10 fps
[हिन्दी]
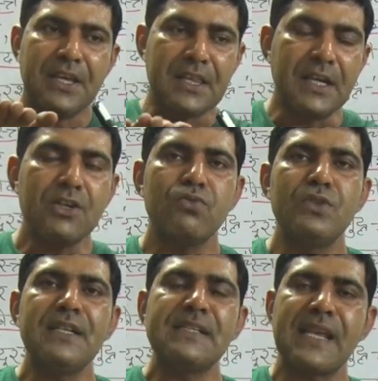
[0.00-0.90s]
इधर
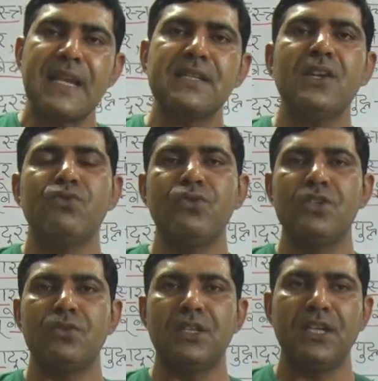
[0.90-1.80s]
स्टूडेंट शेरशाह सूरी
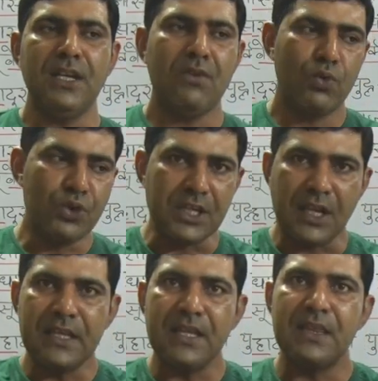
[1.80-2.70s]
जो थे वो
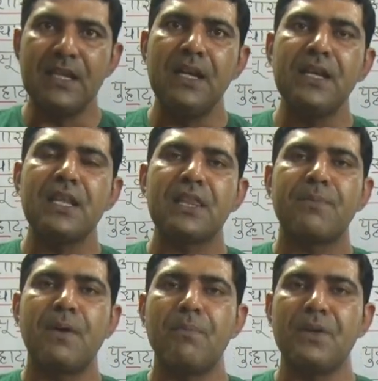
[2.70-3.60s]
धीरे धीरे दिल्ली की
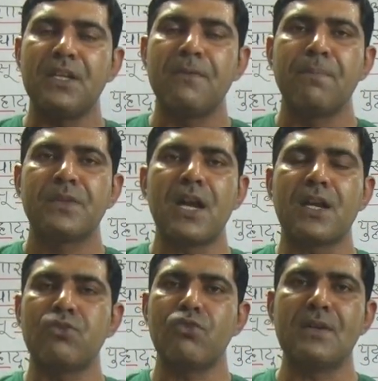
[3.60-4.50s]
तरफ अपनी
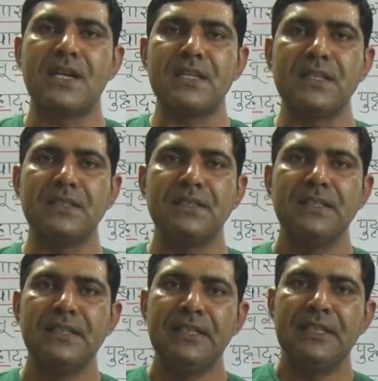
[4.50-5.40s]
ताकत को बढ़ाते हैं
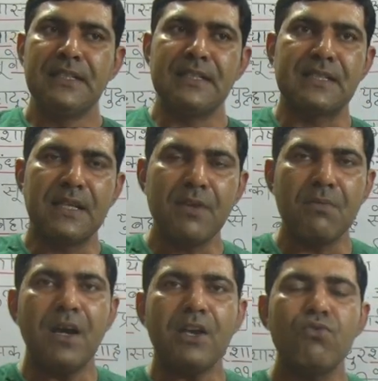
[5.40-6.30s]
जब
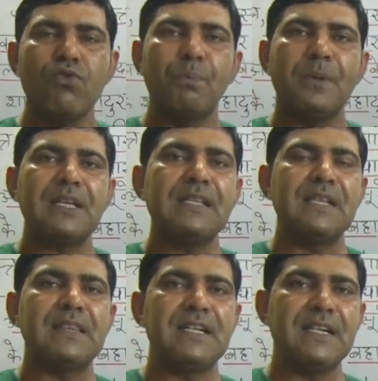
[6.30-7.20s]
हिमायू को पता
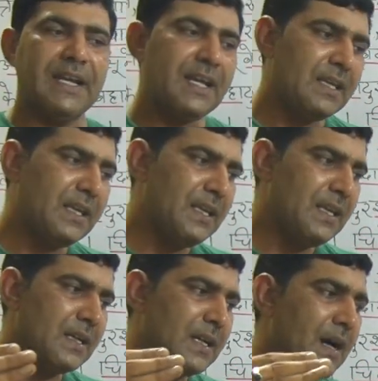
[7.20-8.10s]
चलता है कि
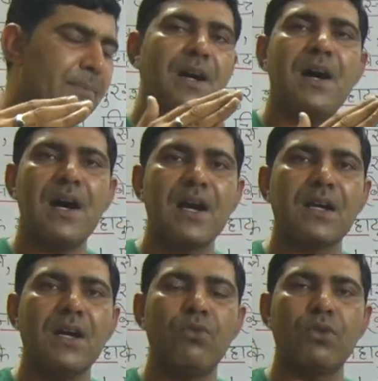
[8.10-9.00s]
आपका
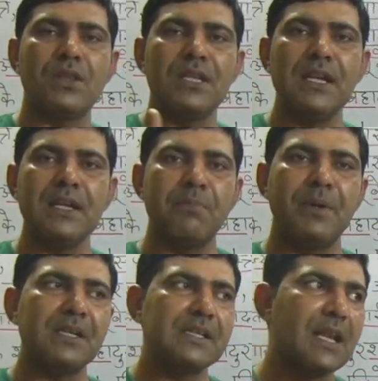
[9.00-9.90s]
आगरा और दिल्ली
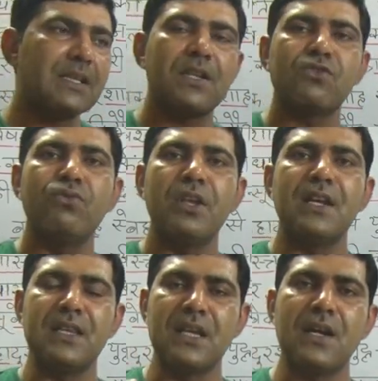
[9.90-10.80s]
पर शेरशाह सूरी
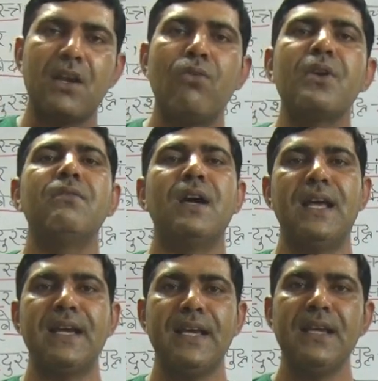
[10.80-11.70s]
का अधिकार होने
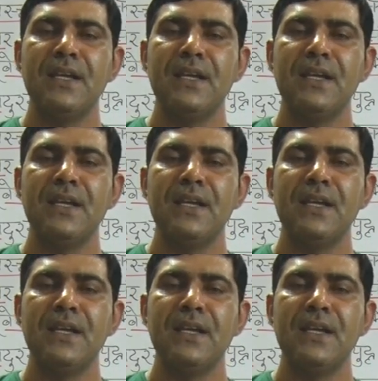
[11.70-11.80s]
वाला है